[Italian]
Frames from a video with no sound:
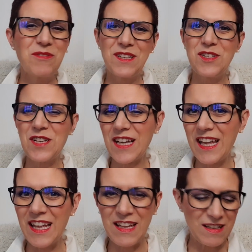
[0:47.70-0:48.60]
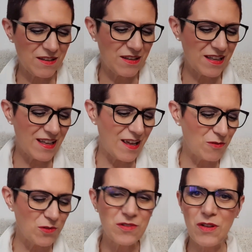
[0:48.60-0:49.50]
Comunque dice che è, è,
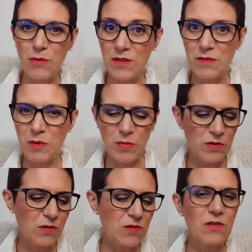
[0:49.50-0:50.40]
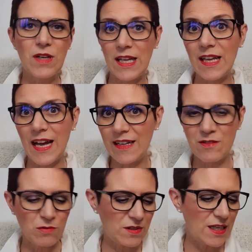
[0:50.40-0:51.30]
un, è, un, ottimo prodotto e ha
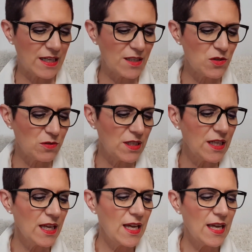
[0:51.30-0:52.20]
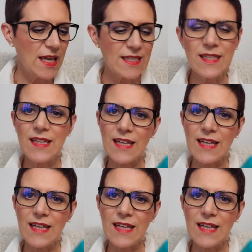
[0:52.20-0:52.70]
tutte le ragioni. E si